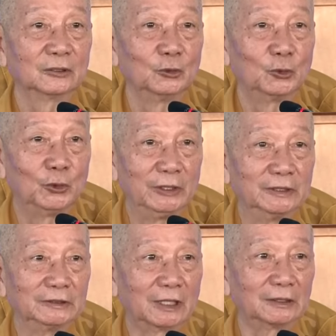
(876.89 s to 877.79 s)
tôi
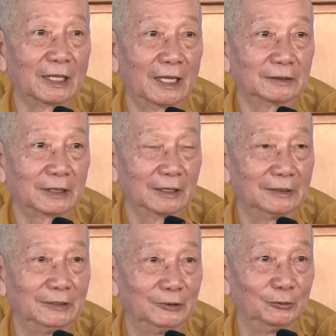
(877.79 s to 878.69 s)
khuyên tất cả
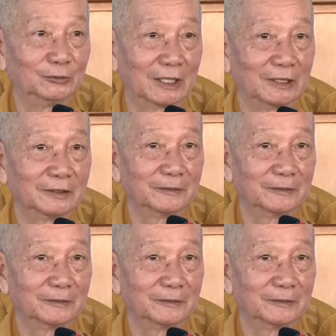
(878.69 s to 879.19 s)
tăng ni chúng ta